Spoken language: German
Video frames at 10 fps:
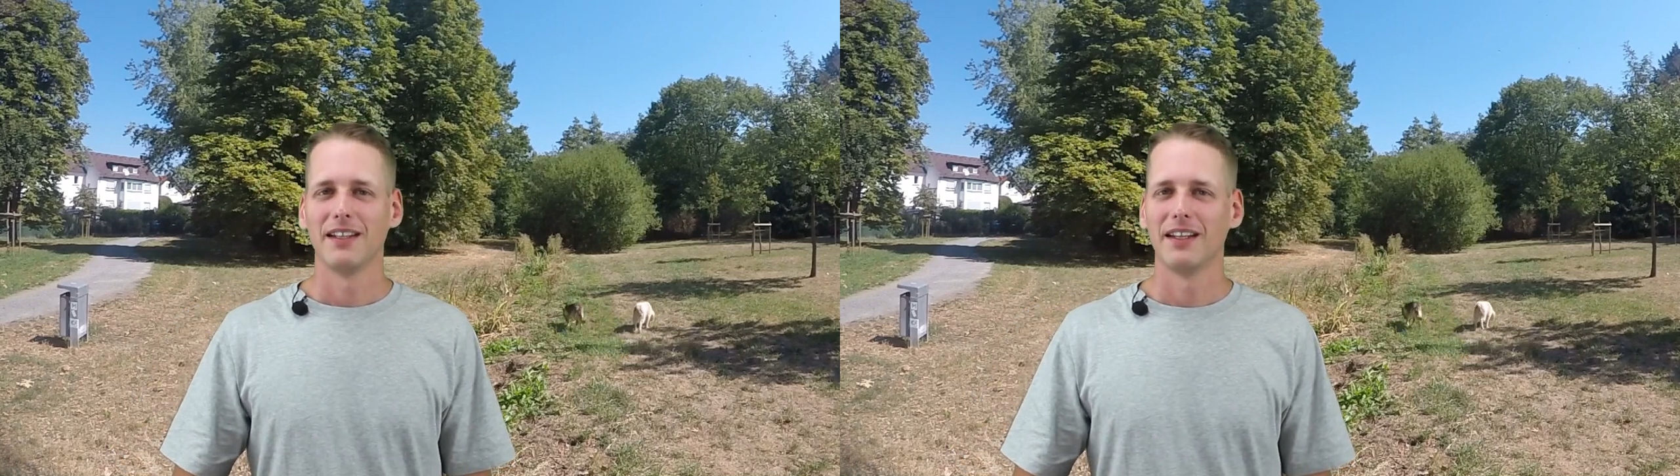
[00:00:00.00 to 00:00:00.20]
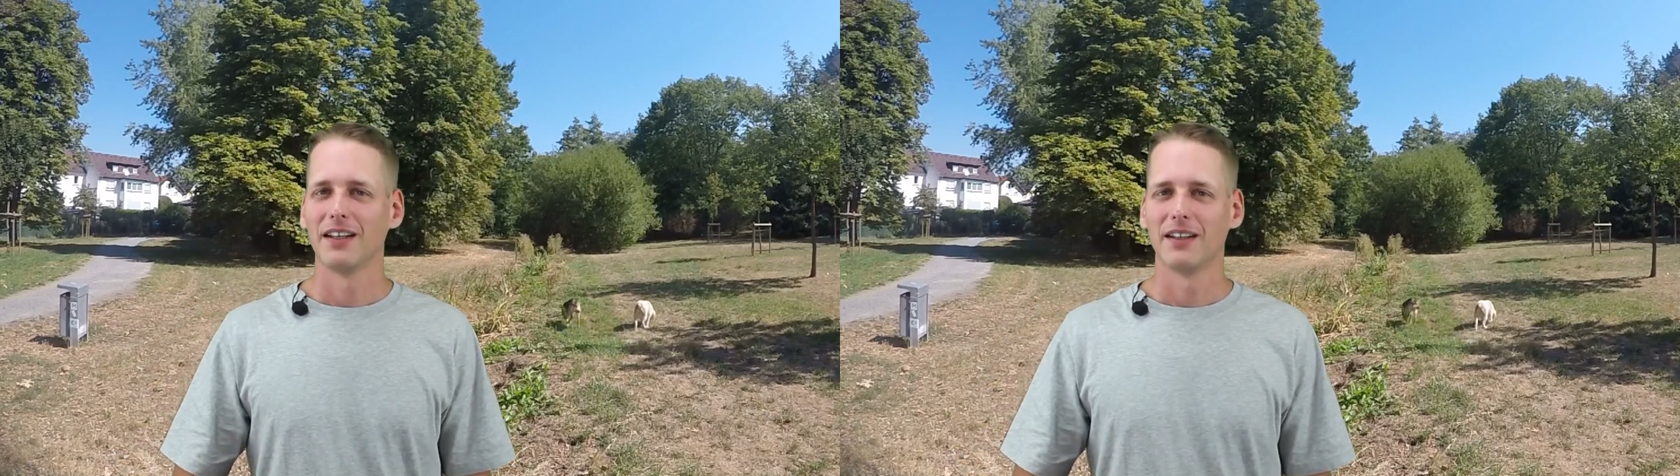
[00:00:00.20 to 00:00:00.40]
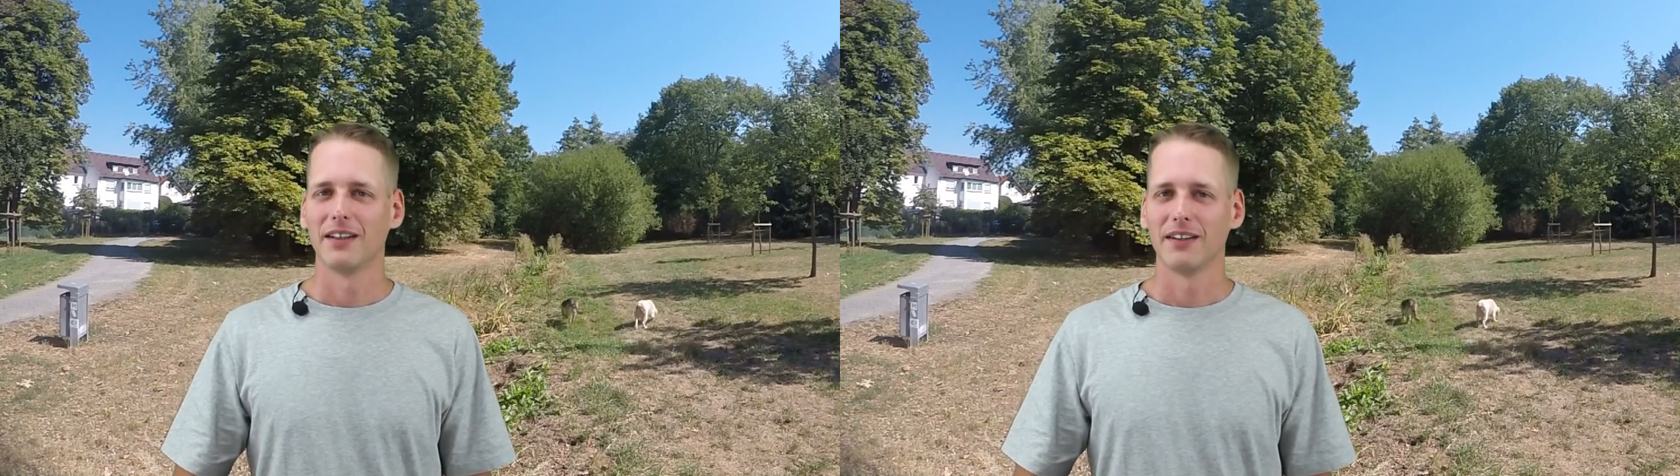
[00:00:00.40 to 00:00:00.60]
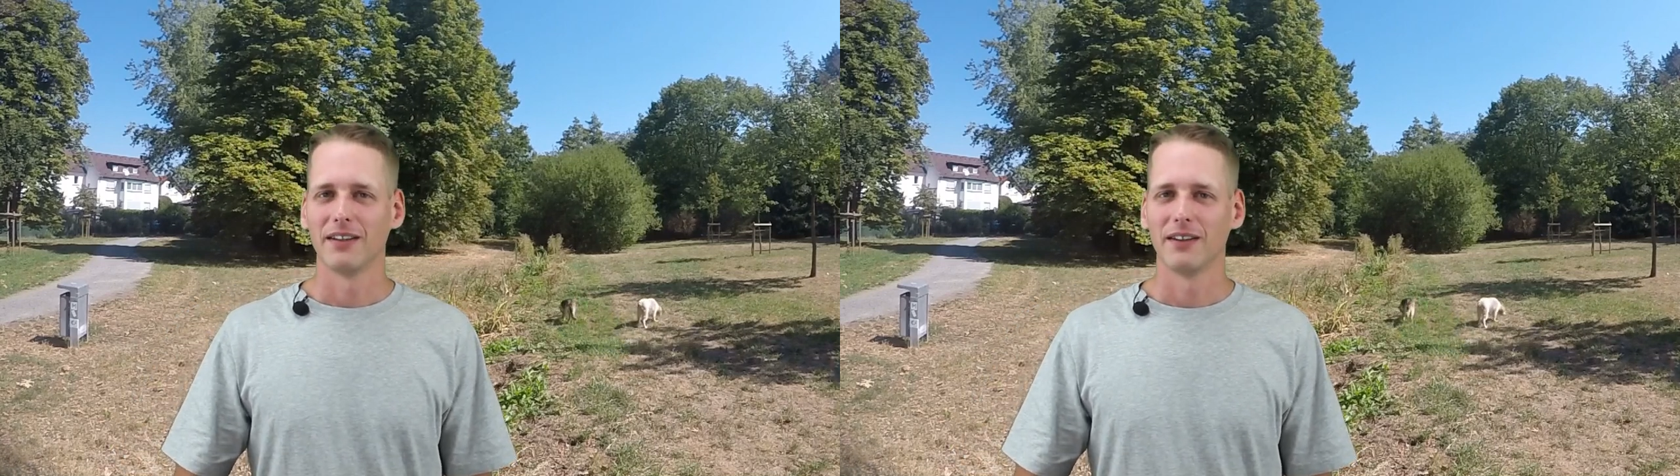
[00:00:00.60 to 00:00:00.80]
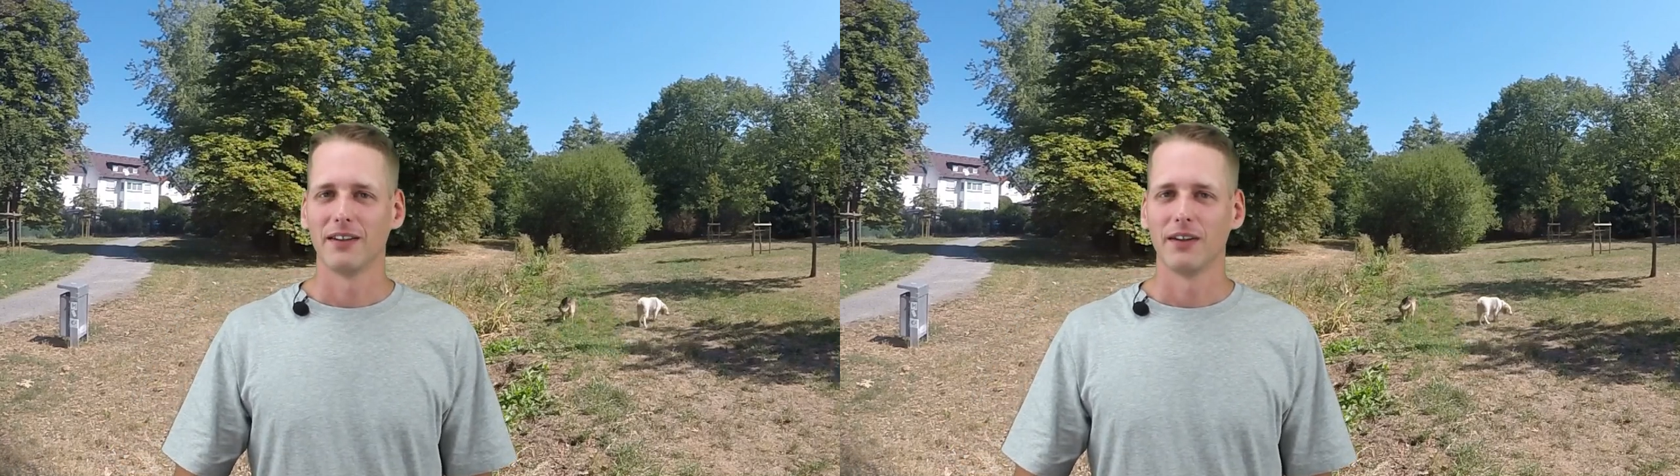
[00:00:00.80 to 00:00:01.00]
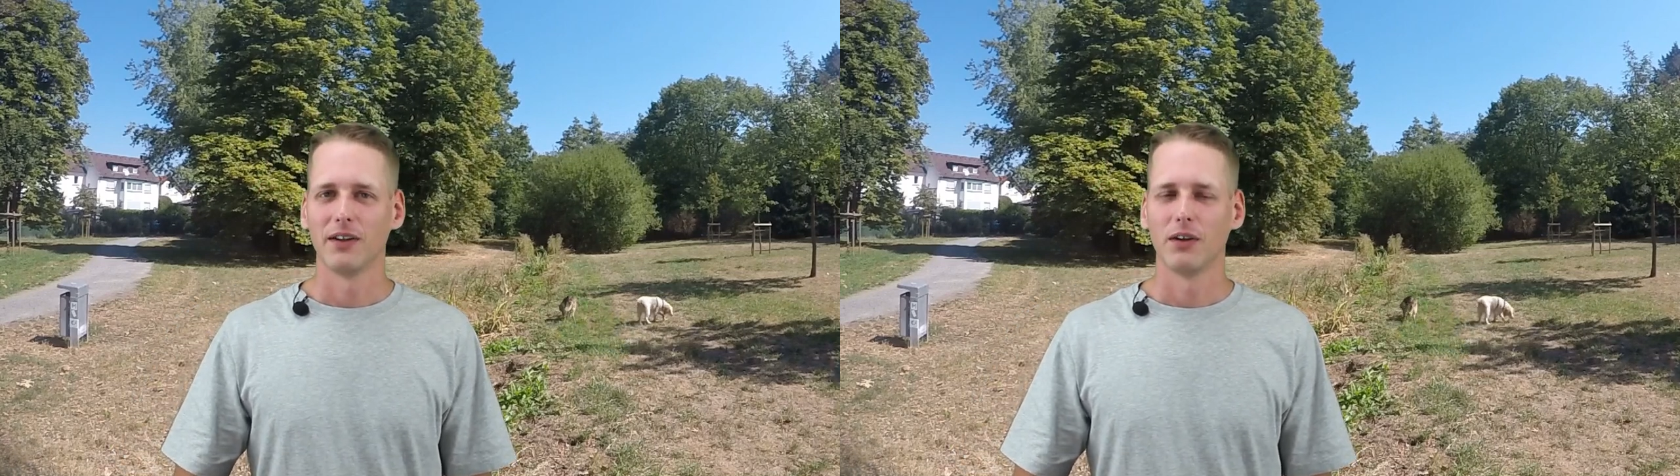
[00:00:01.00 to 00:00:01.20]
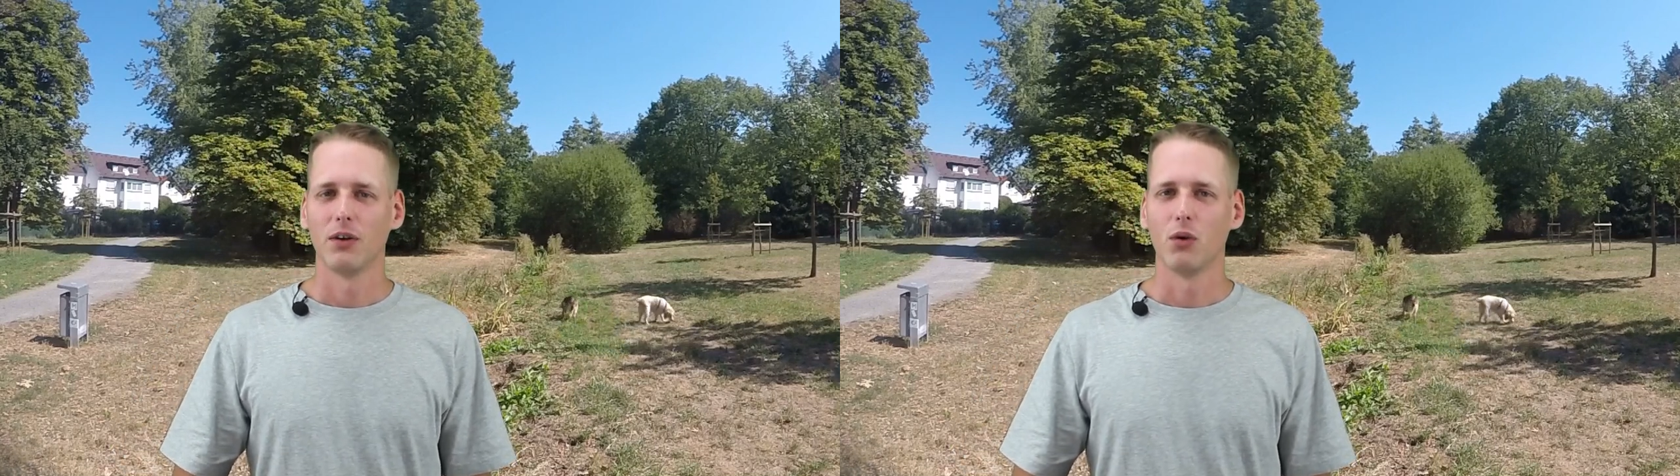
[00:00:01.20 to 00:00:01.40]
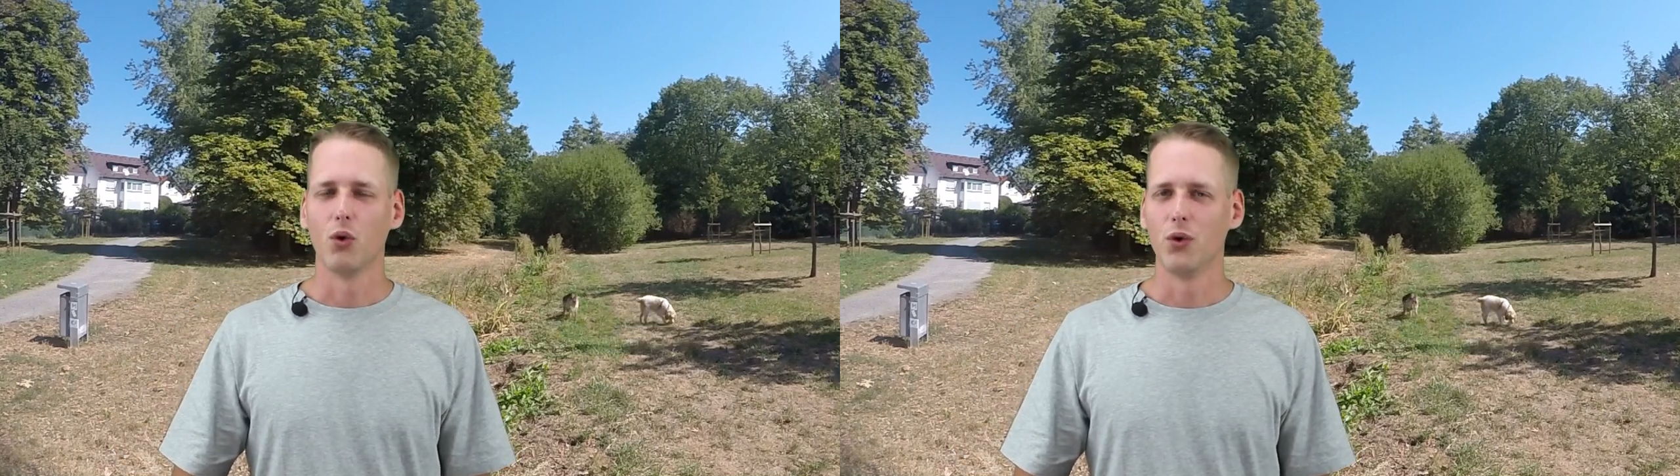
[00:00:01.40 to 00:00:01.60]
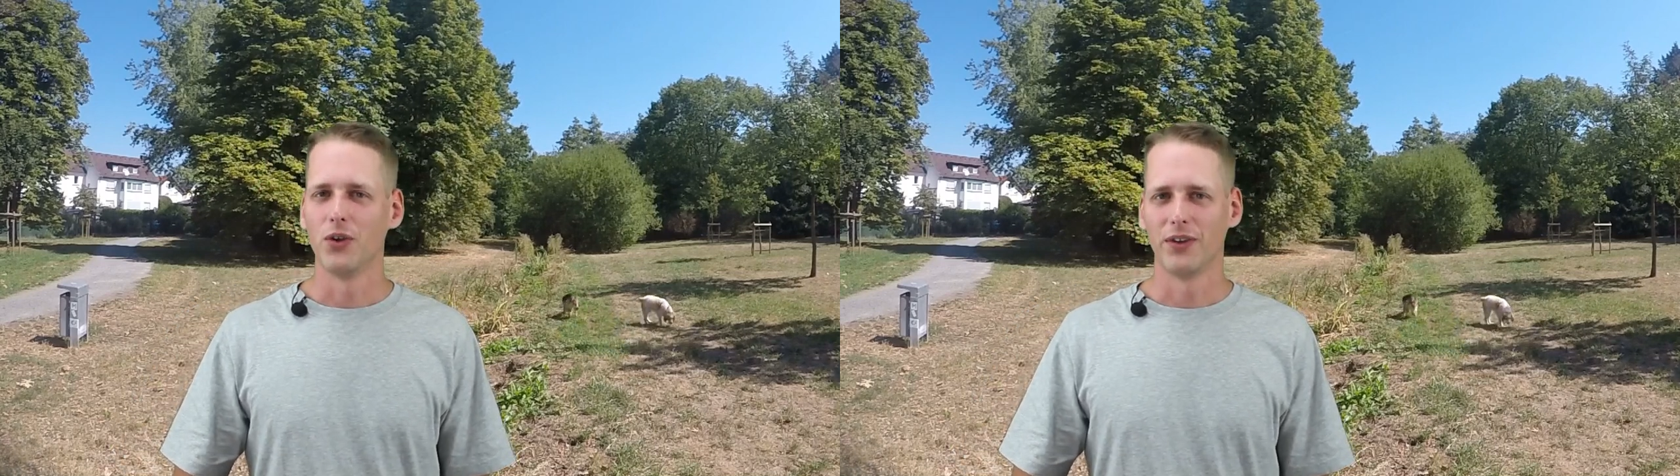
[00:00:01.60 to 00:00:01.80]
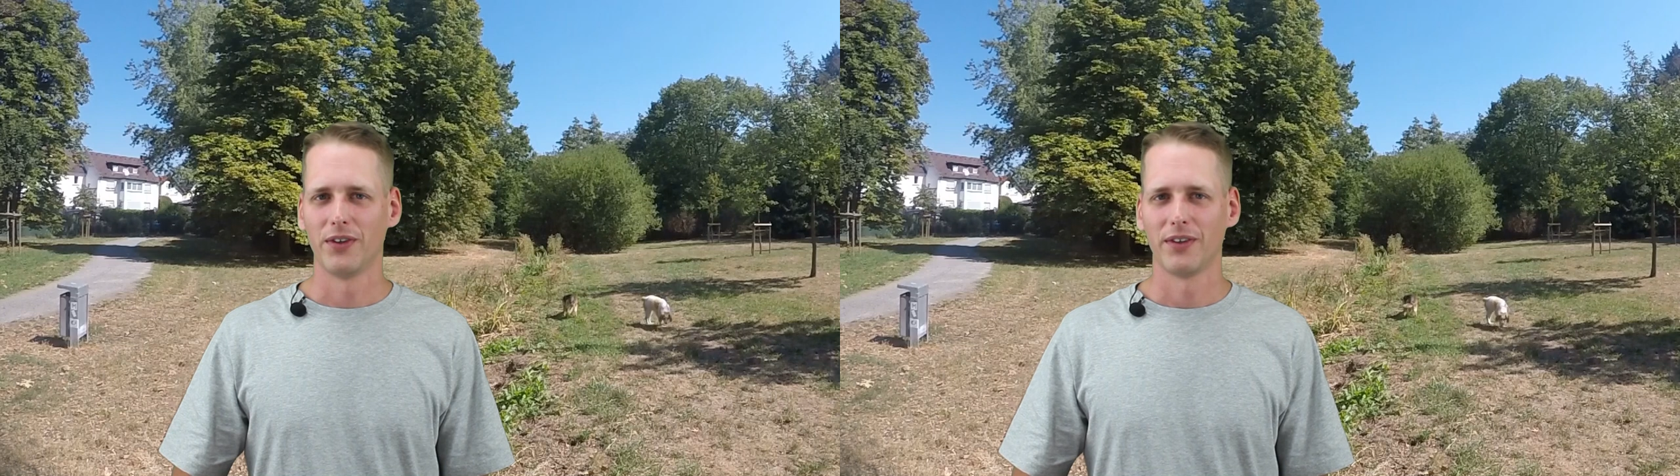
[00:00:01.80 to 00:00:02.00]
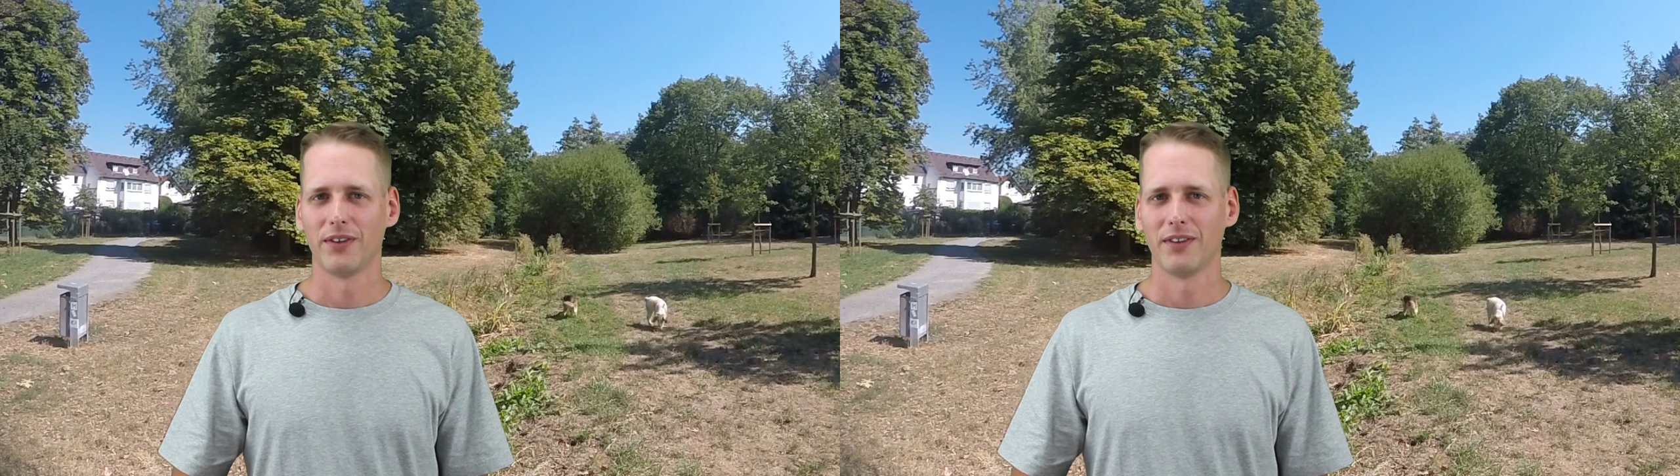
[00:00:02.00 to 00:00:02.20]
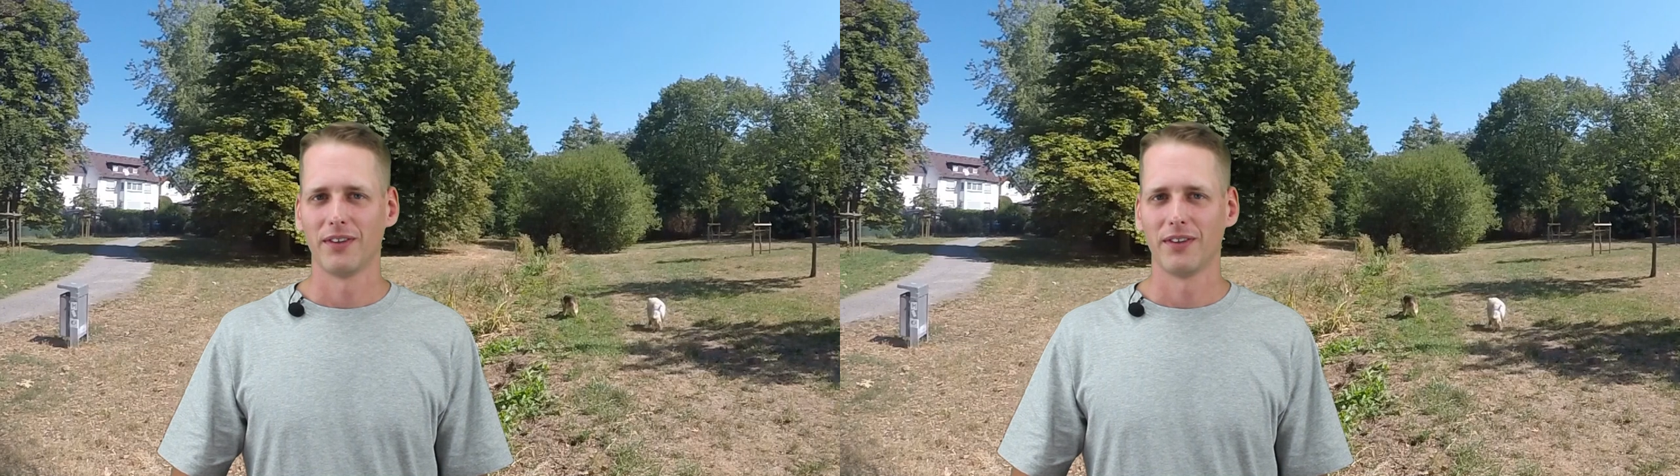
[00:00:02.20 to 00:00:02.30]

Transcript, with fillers: Jeder Hund